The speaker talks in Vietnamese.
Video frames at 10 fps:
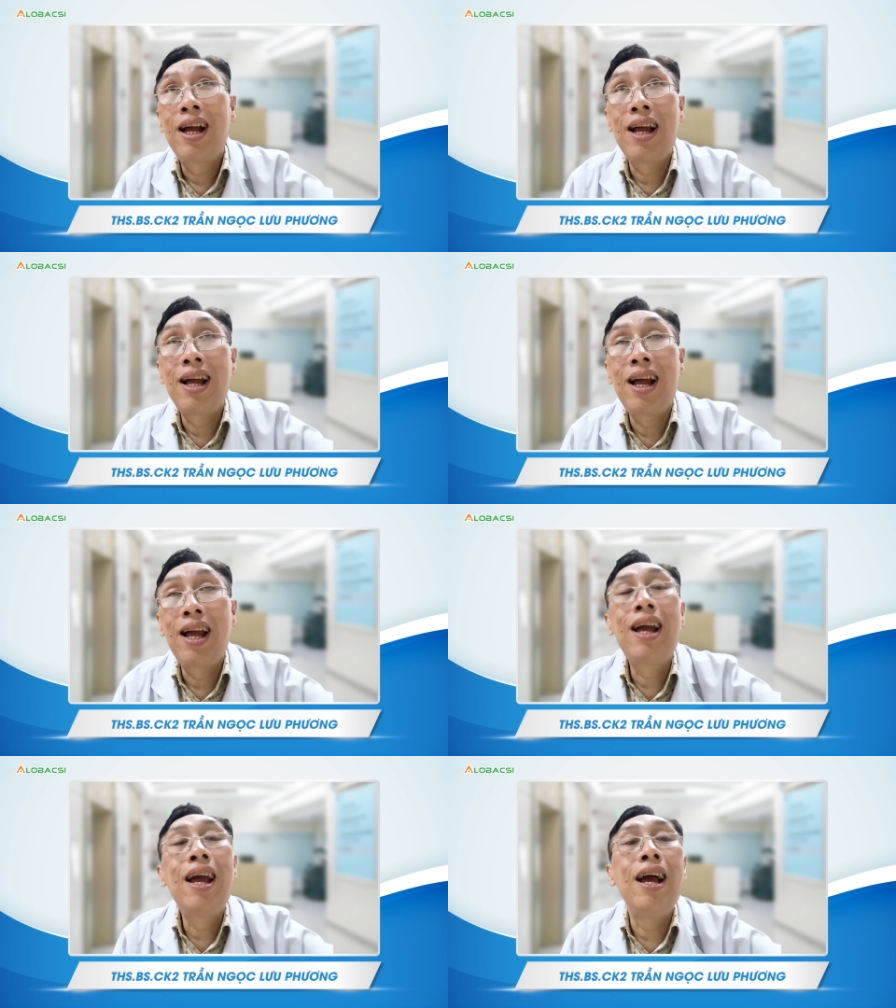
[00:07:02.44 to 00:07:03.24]
cái cái
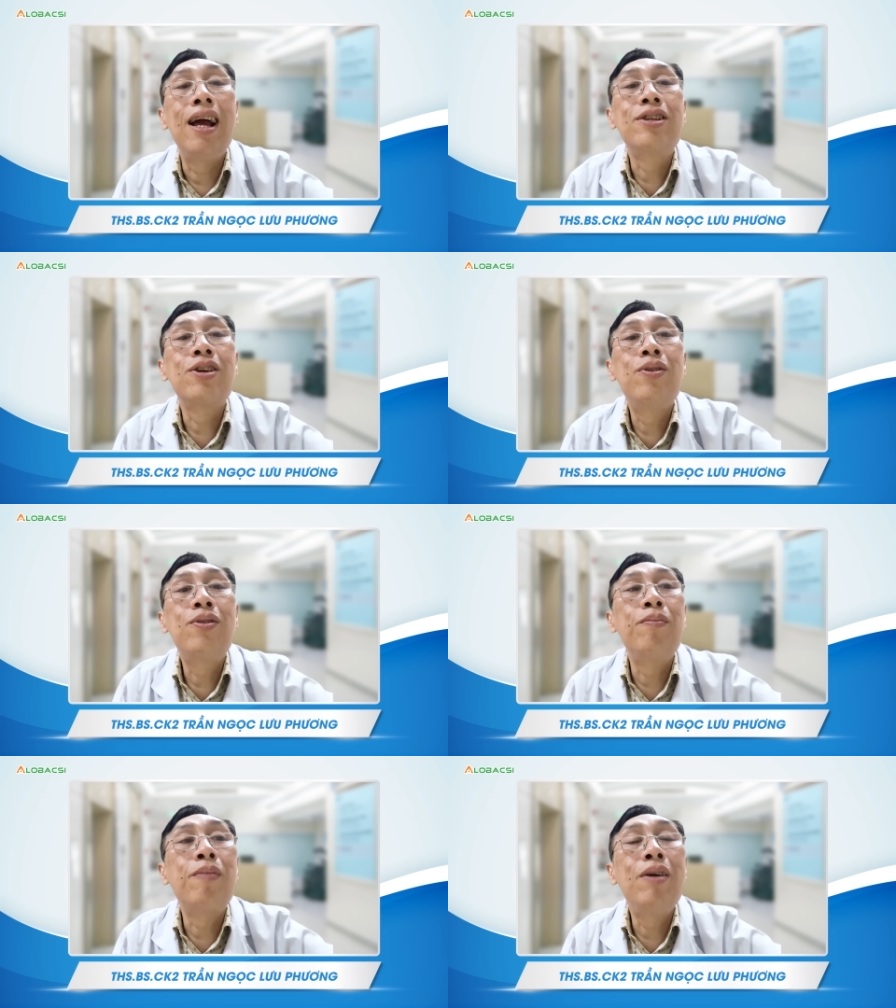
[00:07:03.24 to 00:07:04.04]
cái hệ số
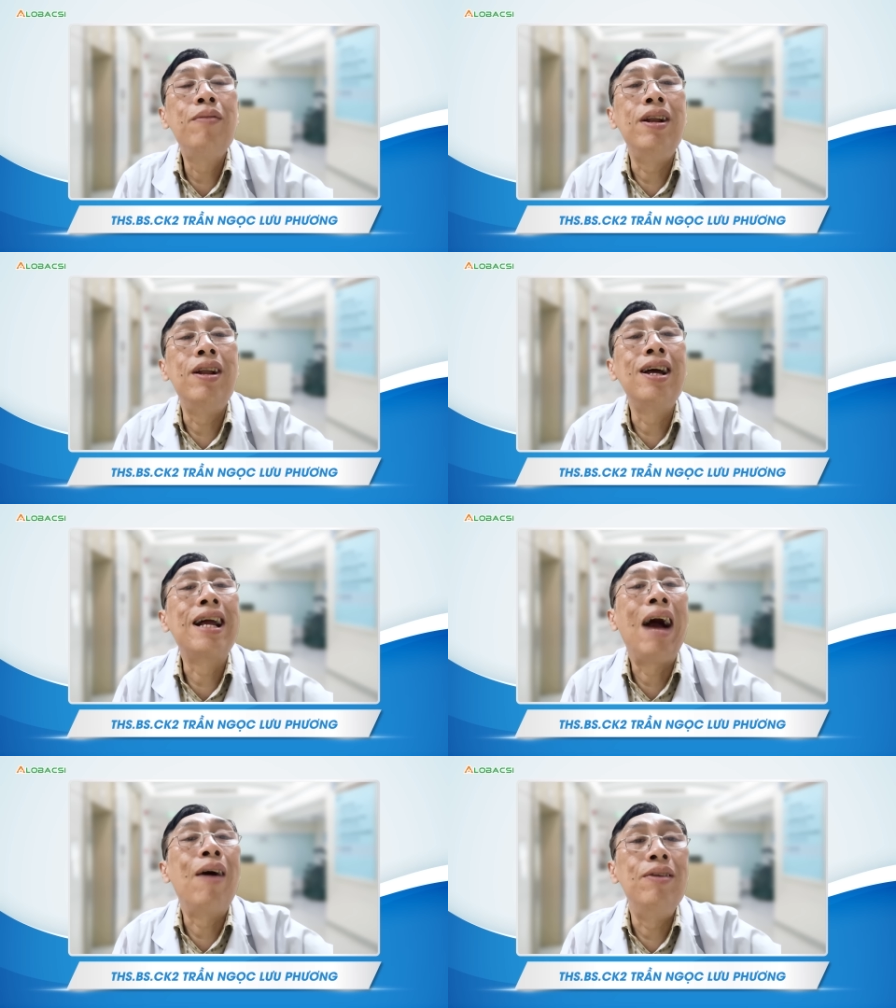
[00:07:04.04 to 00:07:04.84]
đông máu mình nó
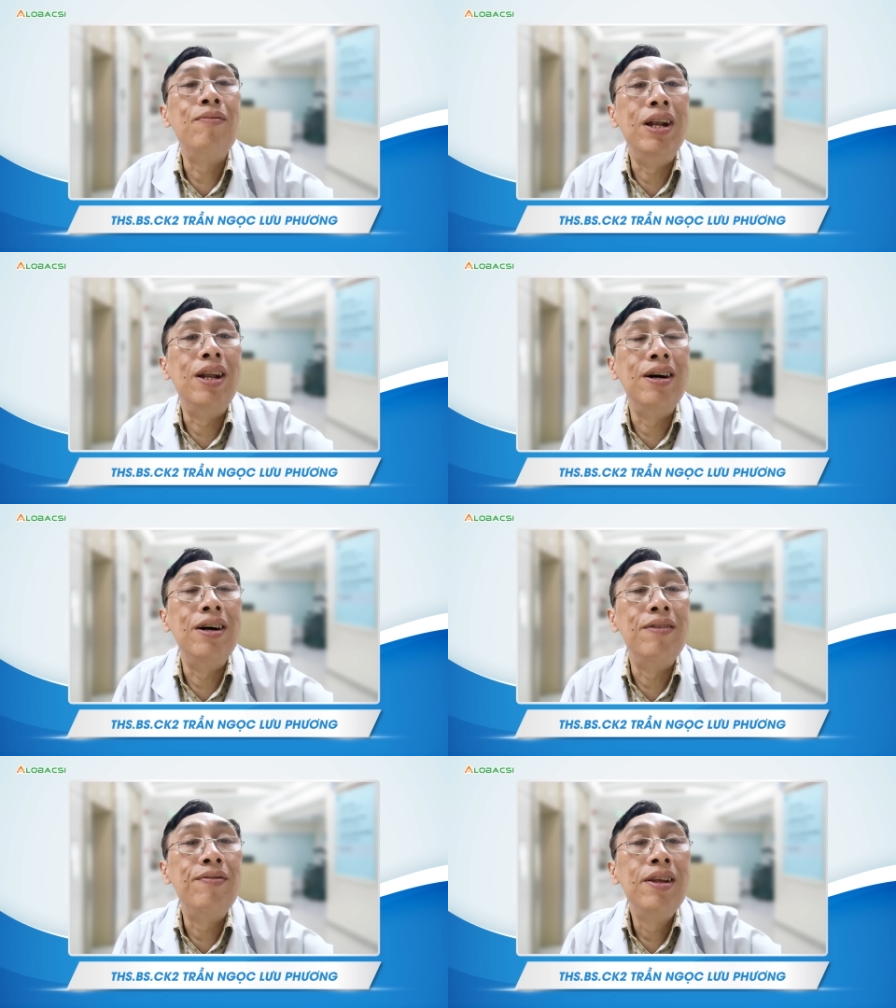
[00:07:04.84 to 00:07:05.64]
hơi cao hơn bình
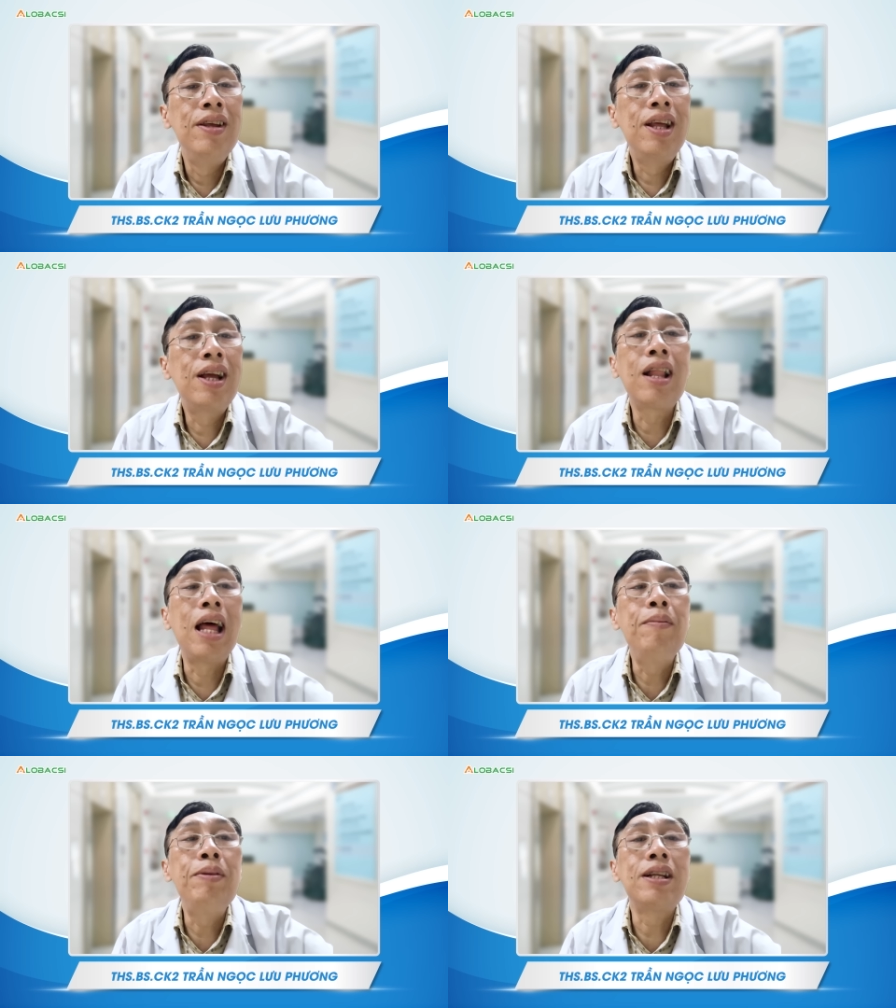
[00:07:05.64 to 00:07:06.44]
thường thì cơ
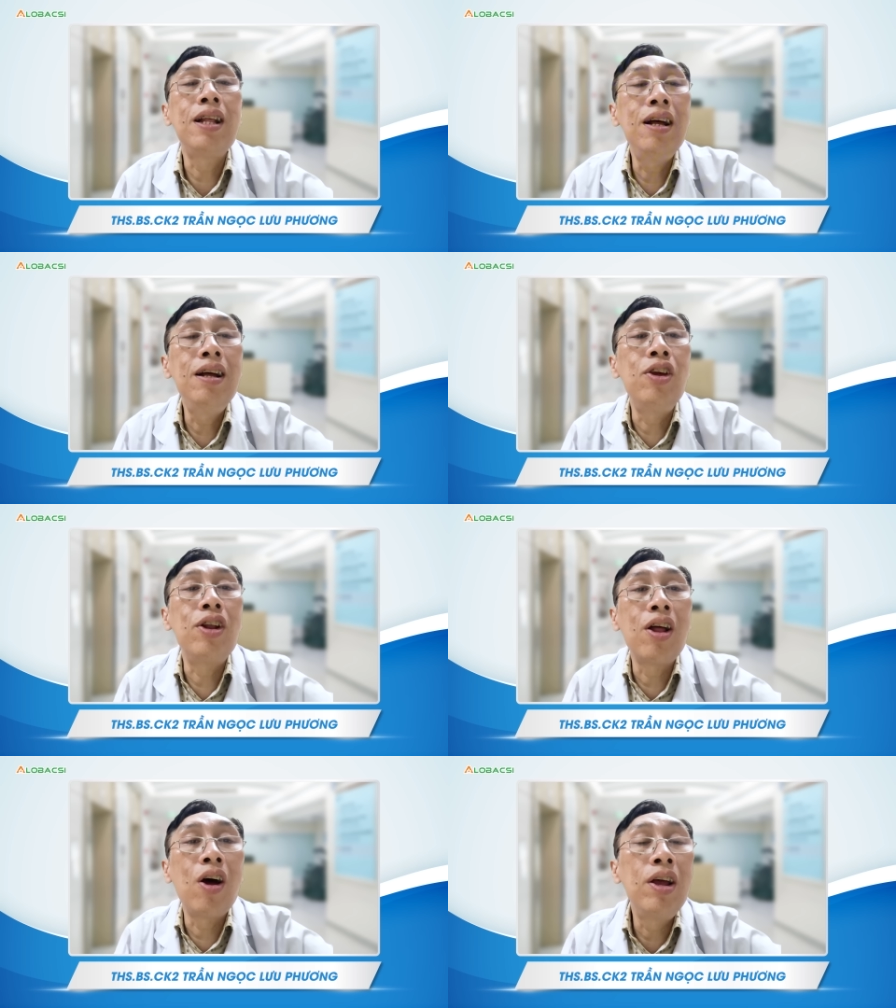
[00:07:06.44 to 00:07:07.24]
thể mình dạ, sẽ thích ứng
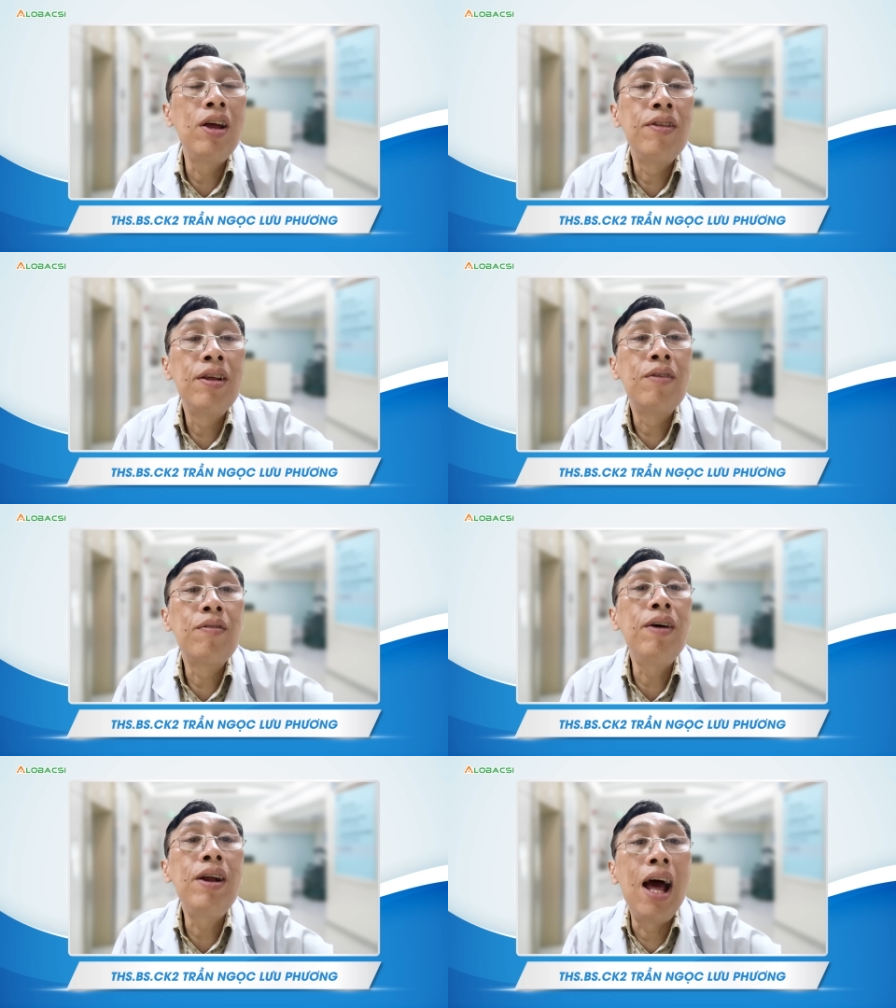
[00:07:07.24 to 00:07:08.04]
chuyện đó thôi
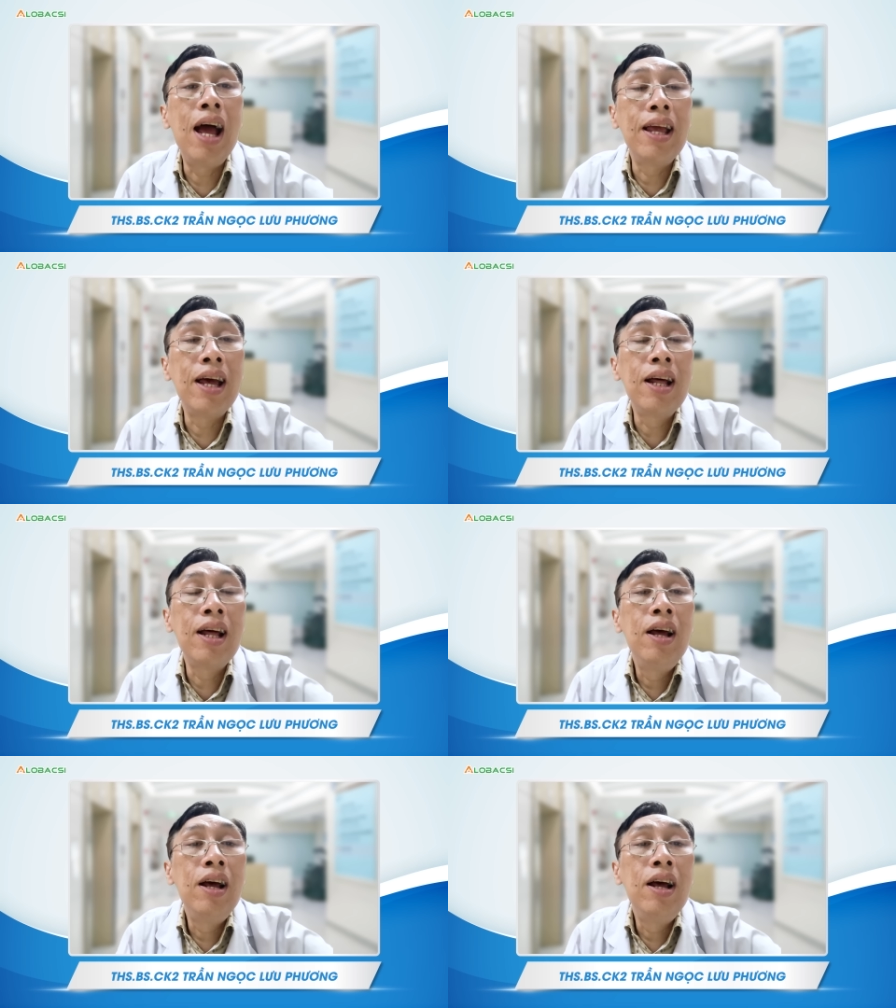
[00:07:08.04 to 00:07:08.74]
có vấn đề gì hết